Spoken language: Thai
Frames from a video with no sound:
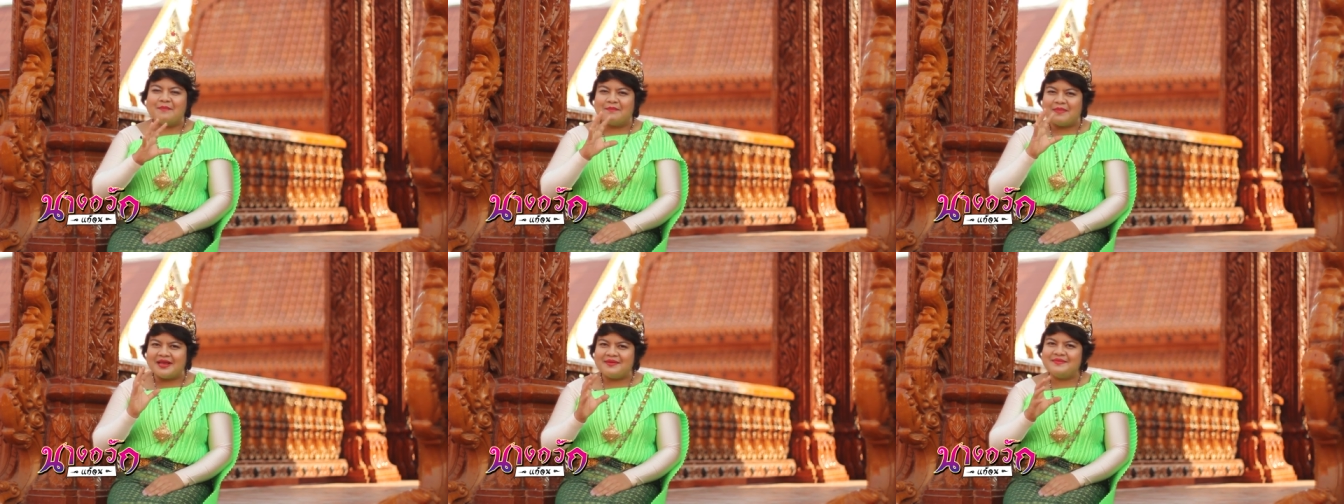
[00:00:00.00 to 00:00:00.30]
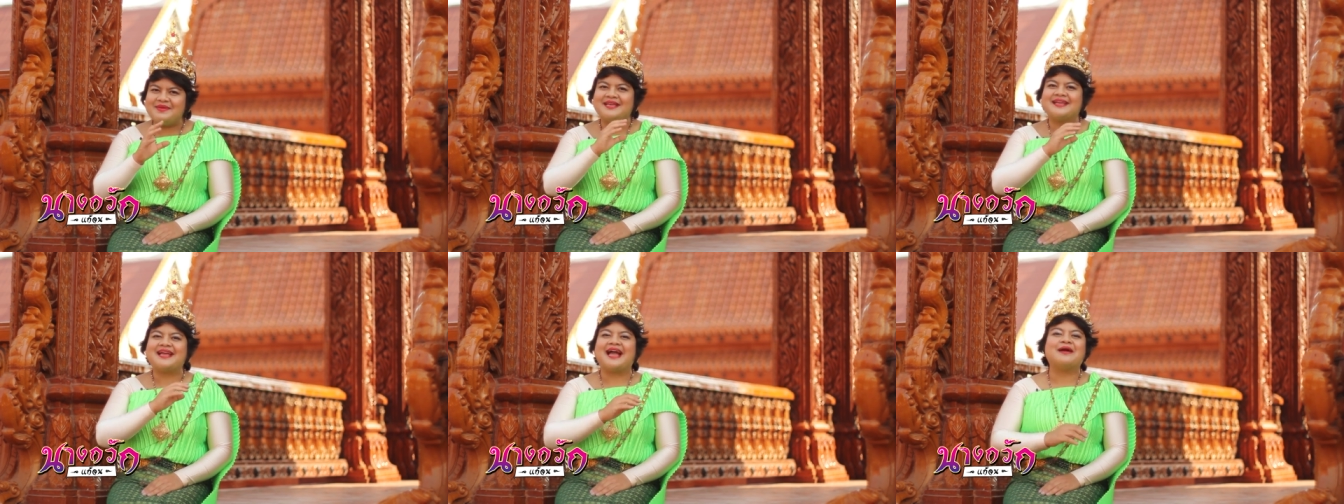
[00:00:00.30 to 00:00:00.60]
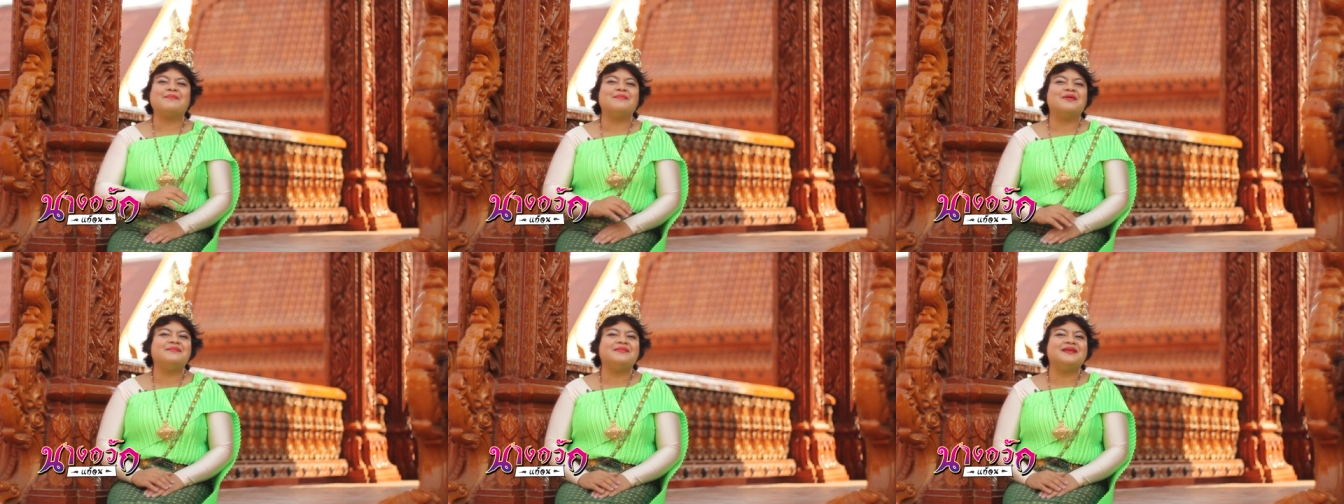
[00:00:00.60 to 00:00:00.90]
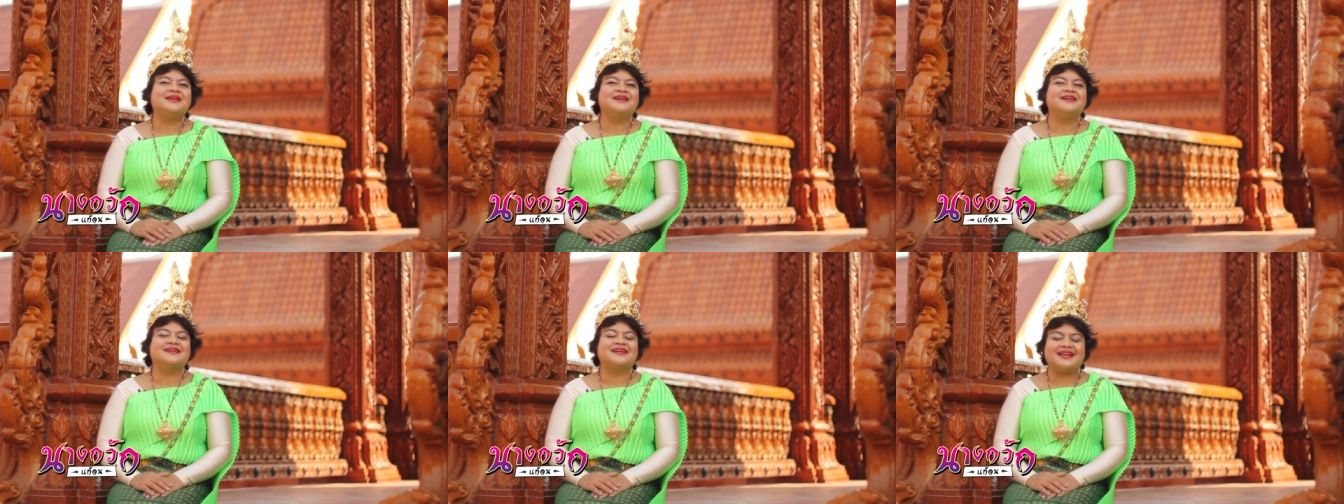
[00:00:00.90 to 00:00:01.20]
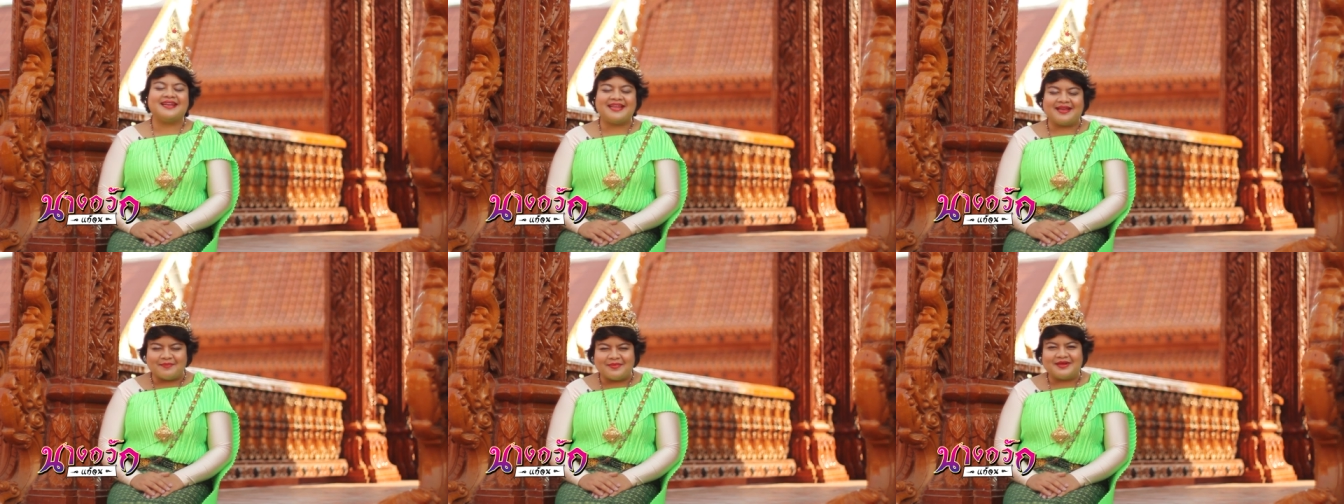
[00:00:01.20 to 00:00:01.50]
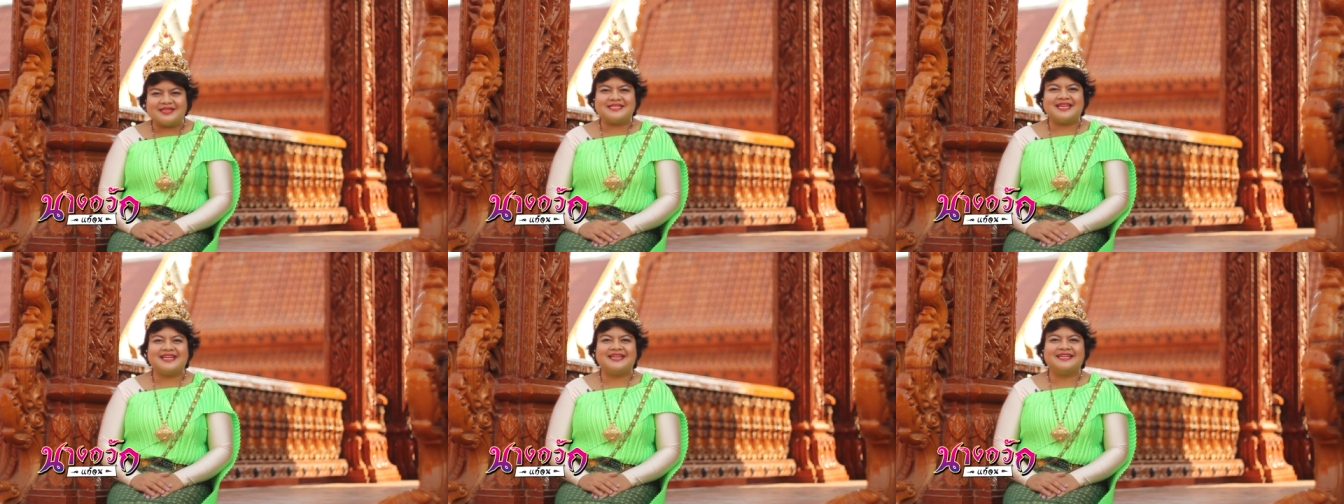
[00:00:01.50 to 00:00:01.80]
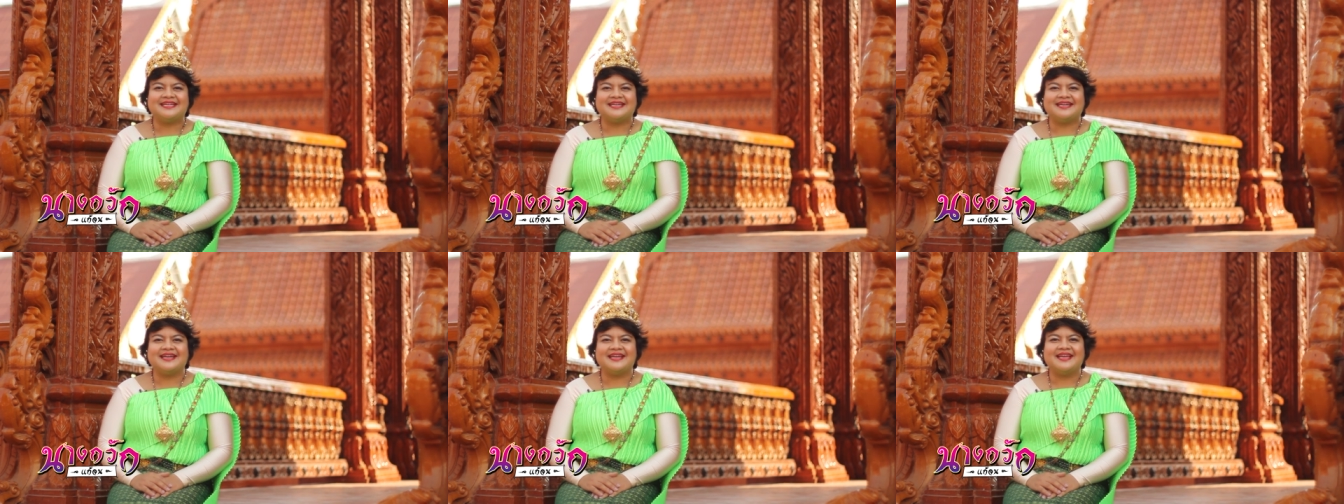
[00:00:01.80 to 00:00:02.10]
ไม่มีกักไม่มีกึกกันอีกเหมือนเช่น
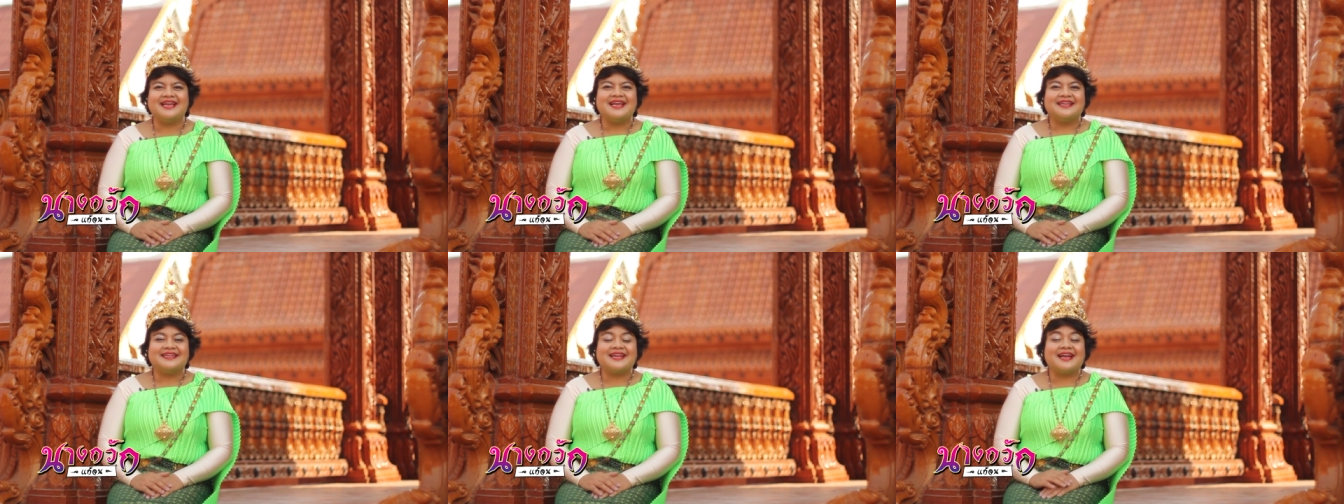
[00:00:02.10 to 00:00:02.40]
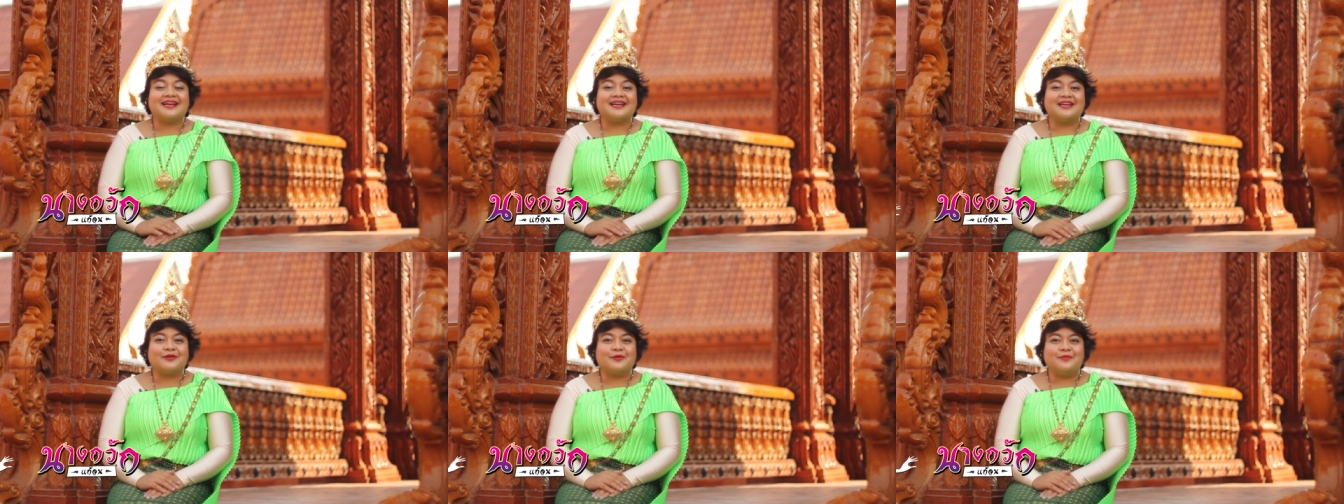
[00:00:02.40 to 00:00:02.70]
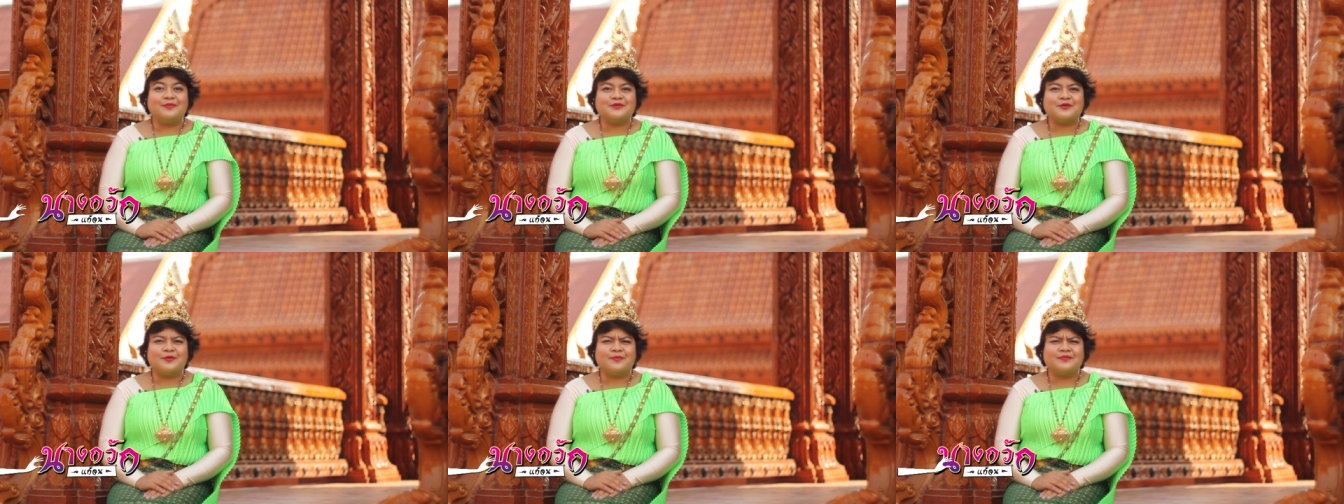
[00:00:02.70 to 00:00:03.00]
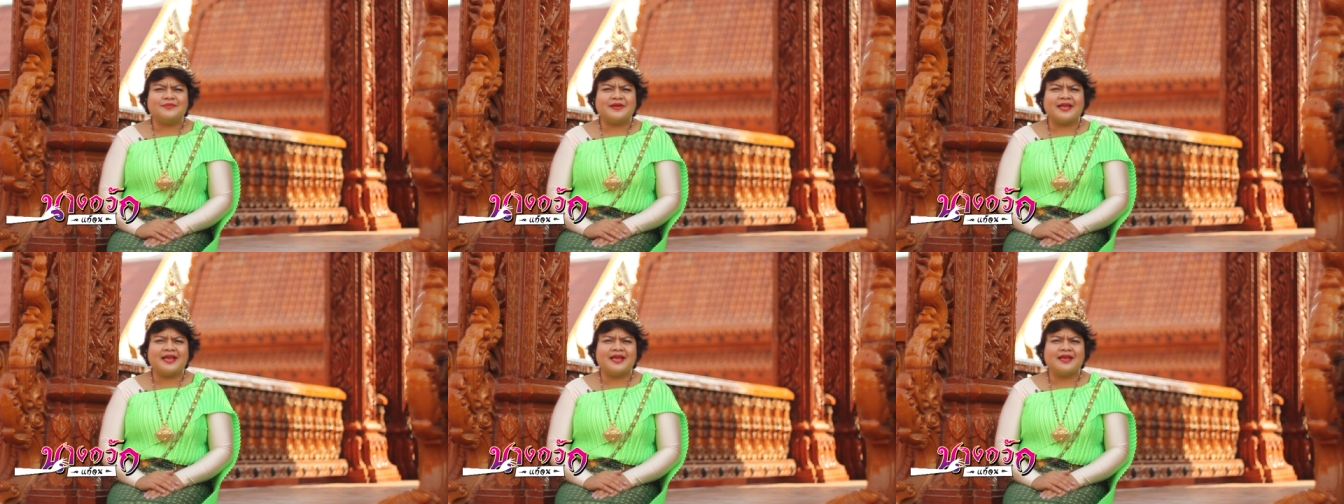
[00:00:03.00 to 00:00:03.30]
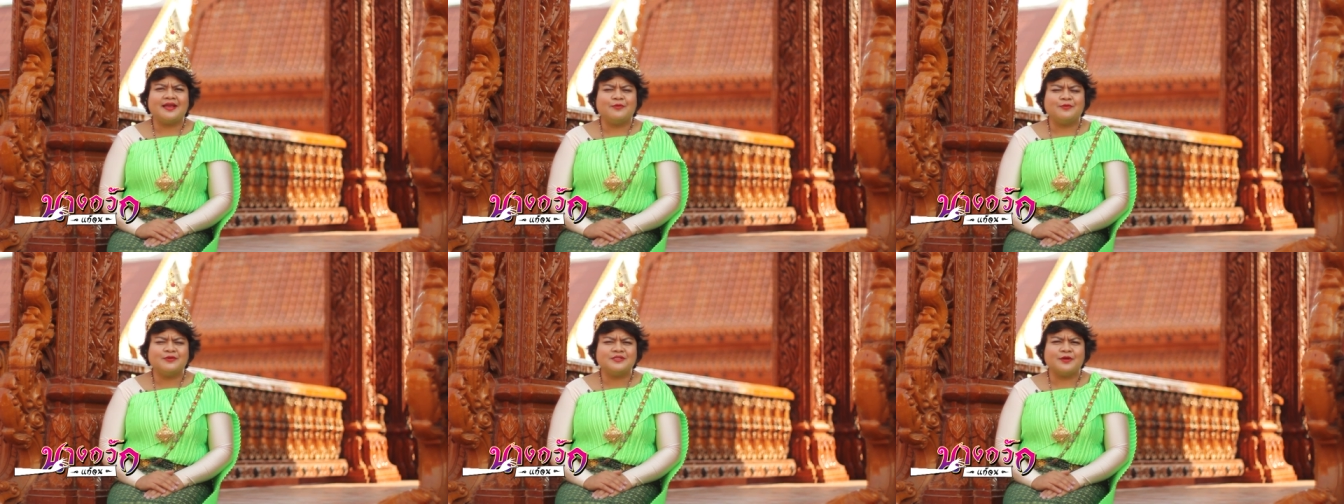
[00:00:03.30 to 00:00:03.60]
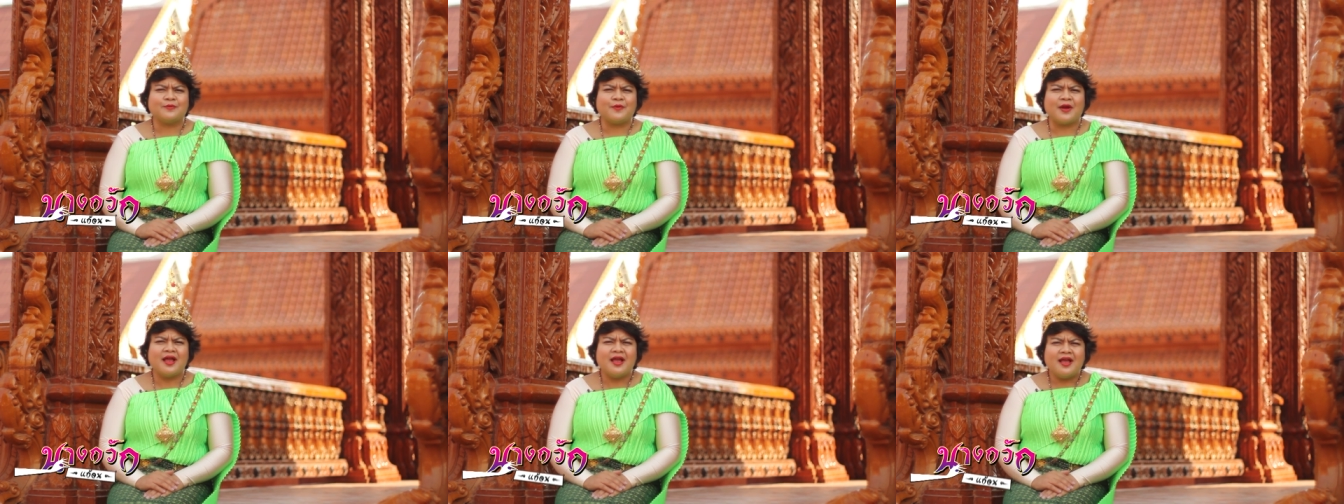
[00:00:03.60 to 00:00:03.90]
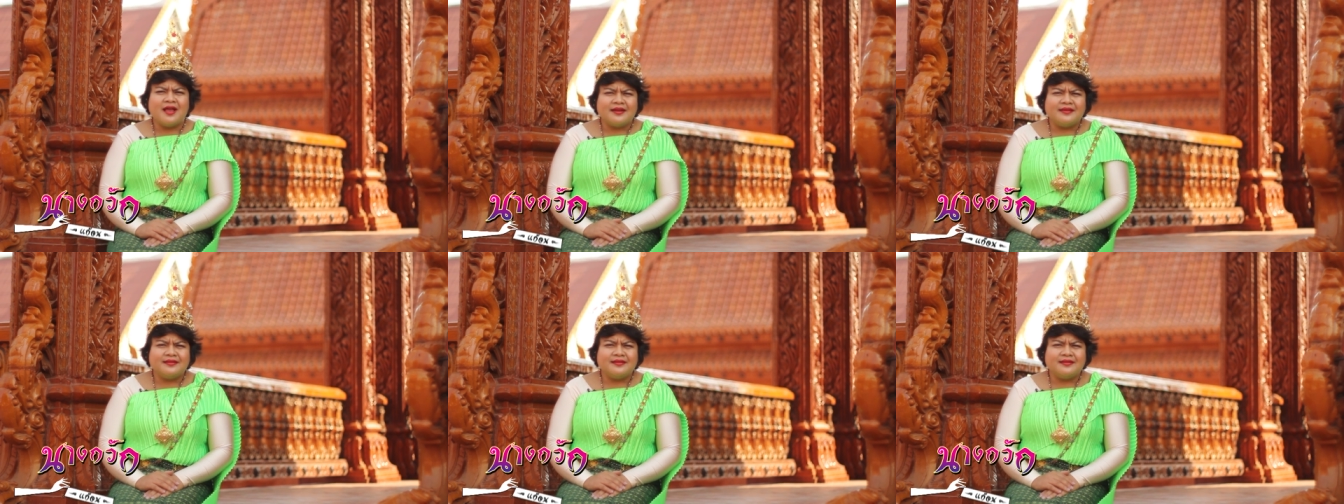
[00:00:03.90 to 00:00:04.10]
เคย ถ้าเกิดคุณผู้ชมเอ๊ะรู้สึกว่า